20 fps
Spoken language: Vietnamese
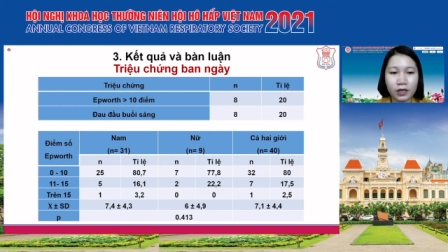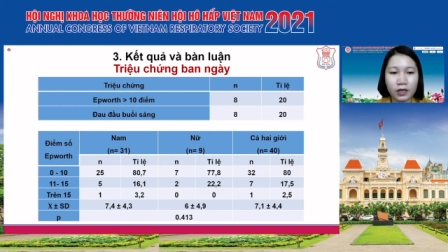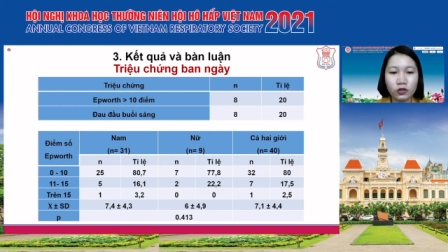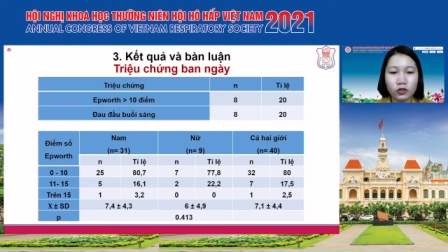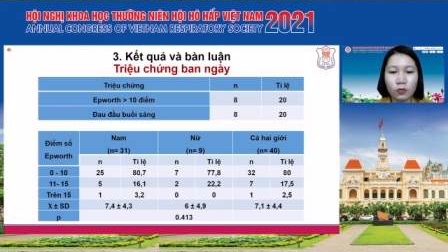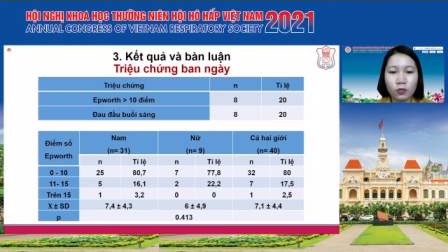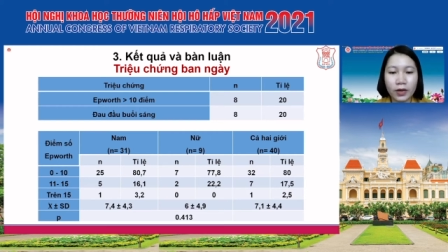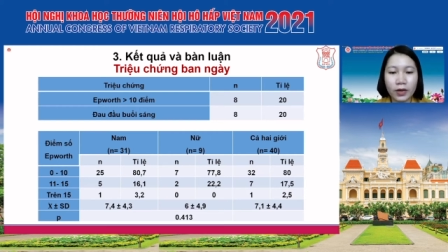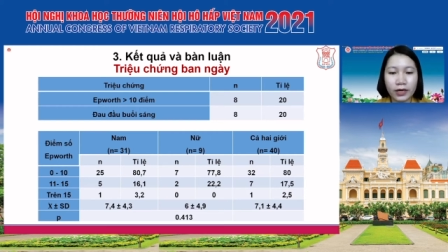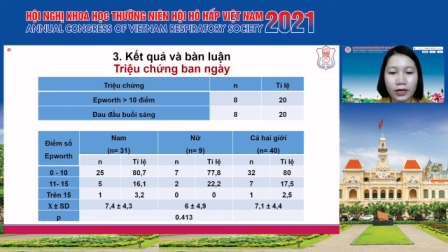
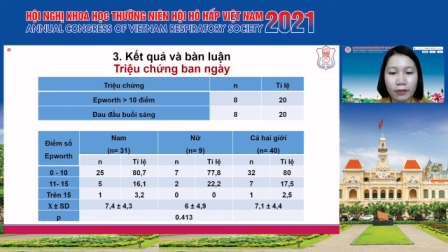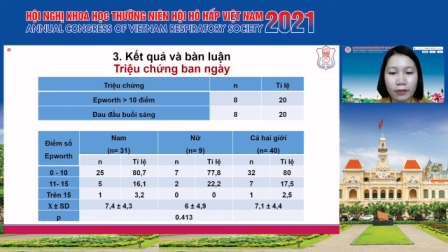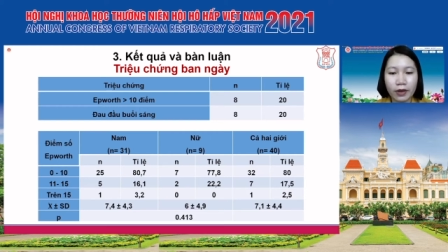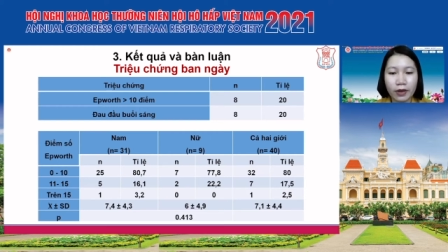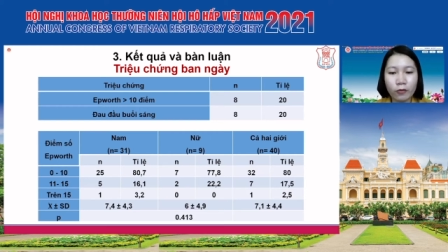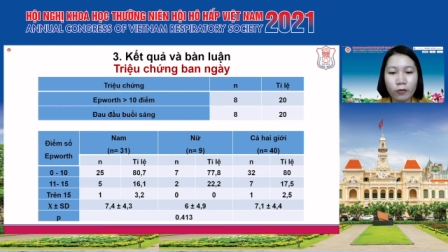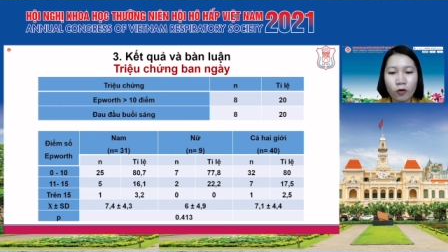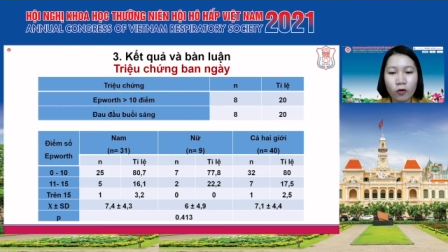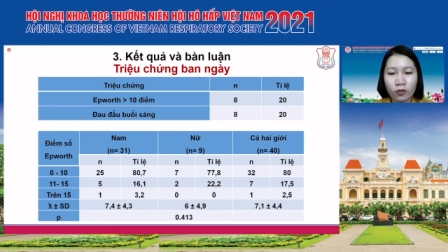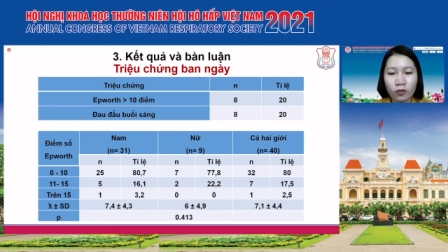Trung bình điểm
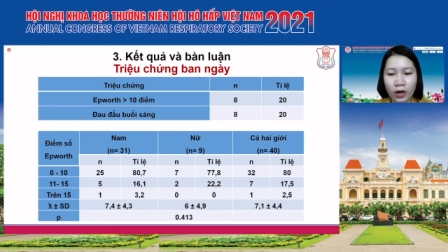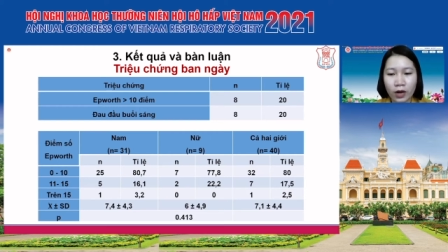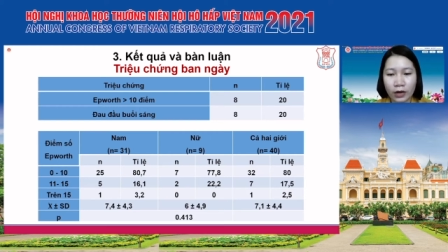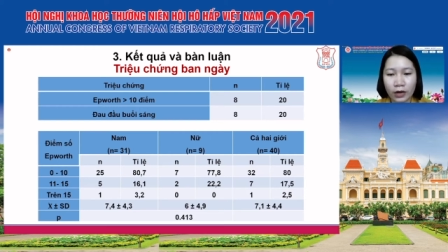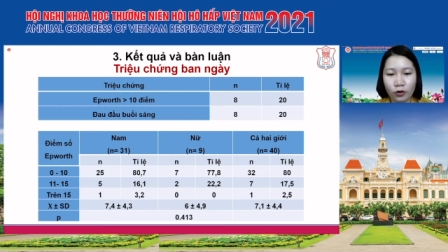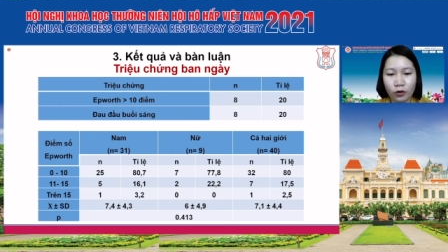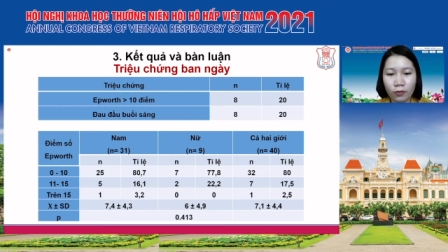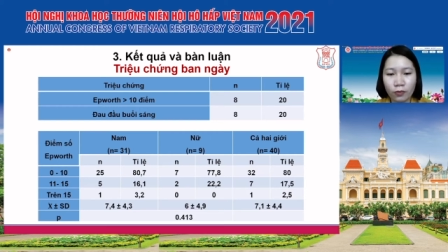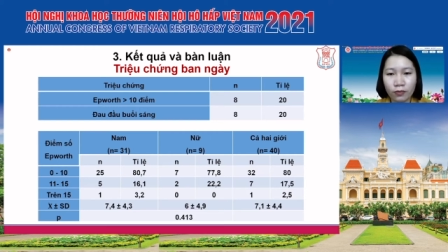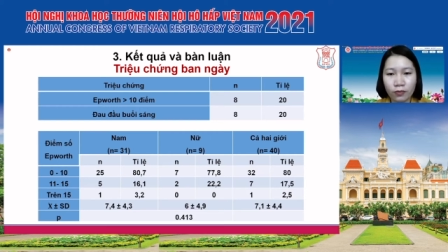Epworth của cả
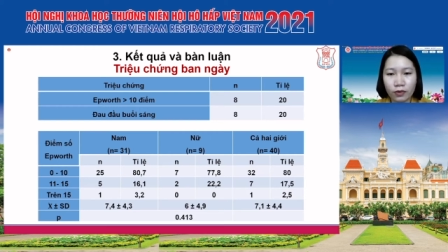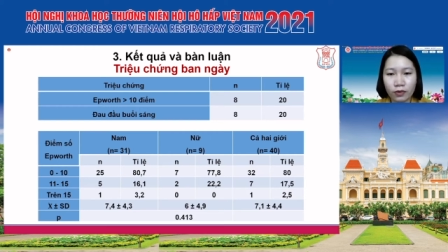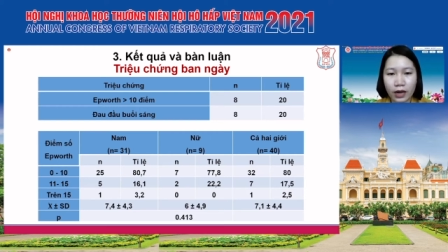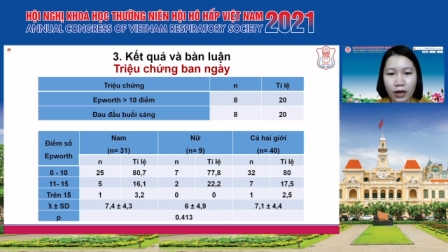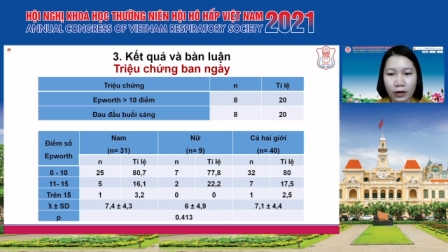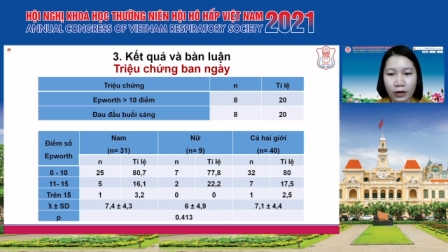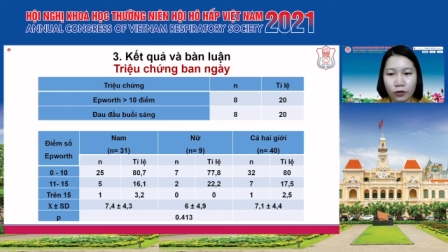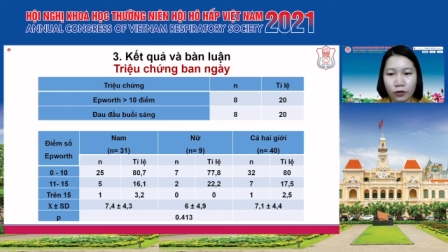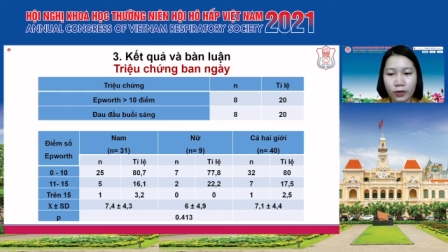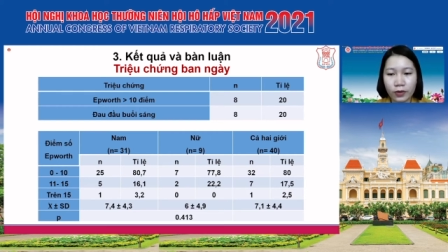nhóm
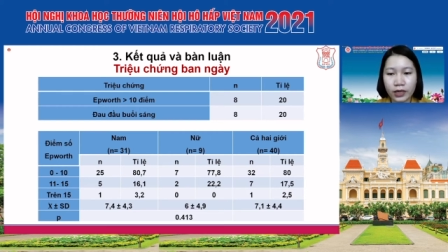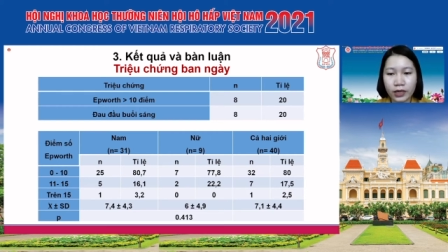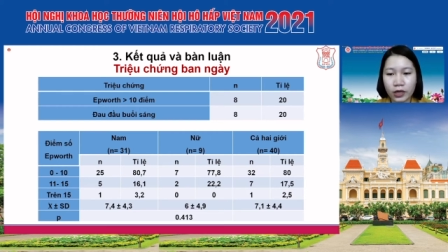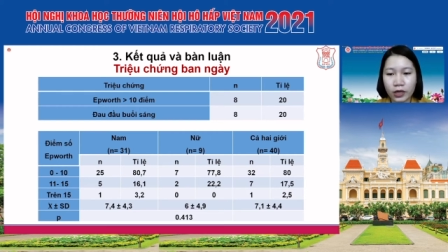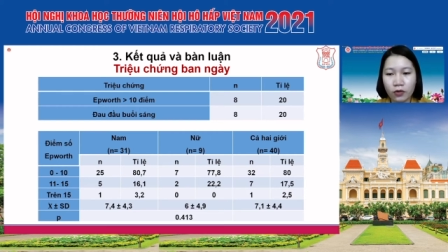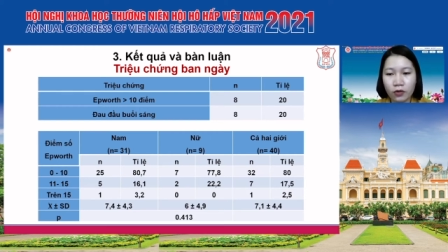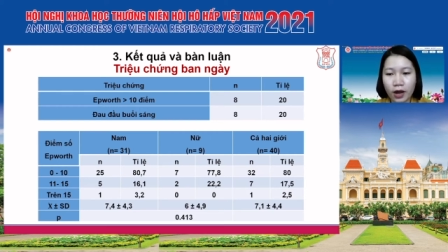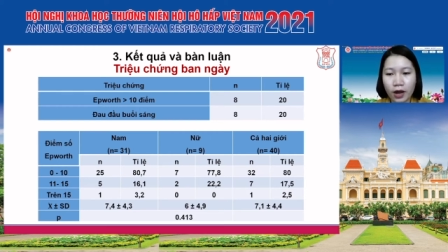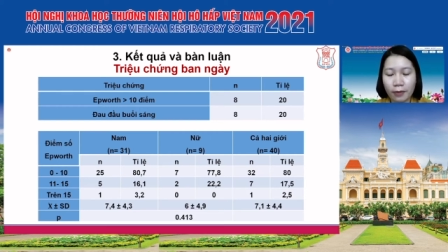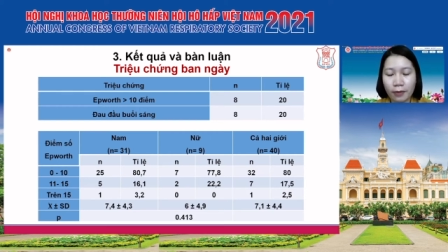cả nhóm nghiên
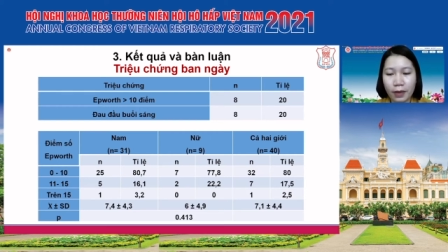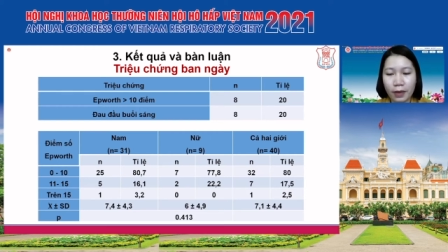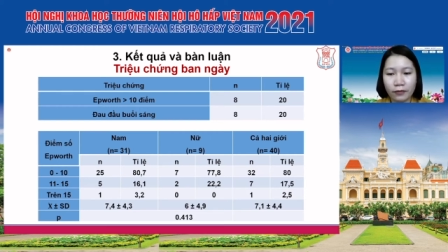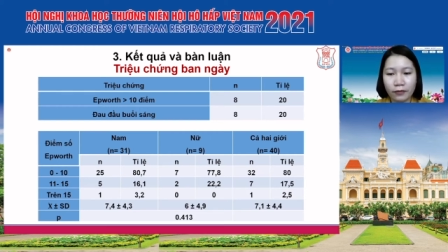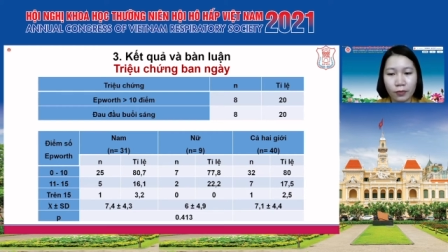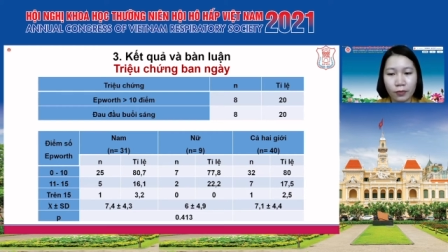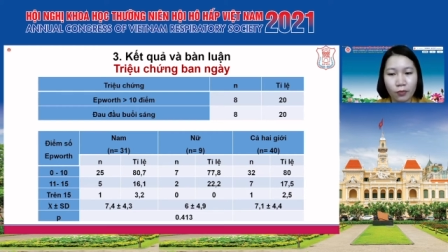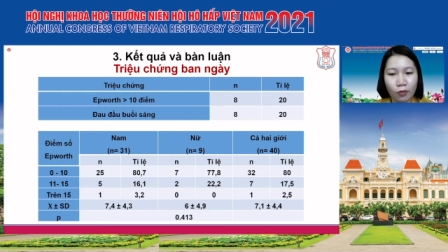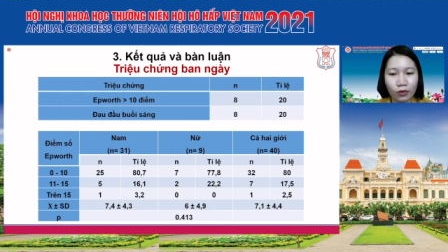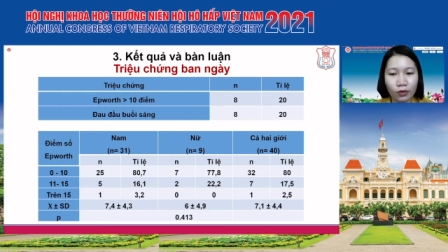cứu là
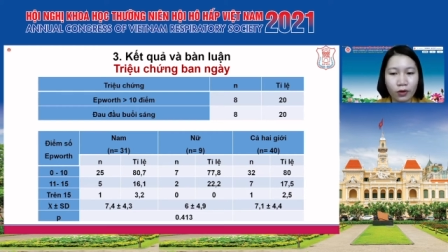7,1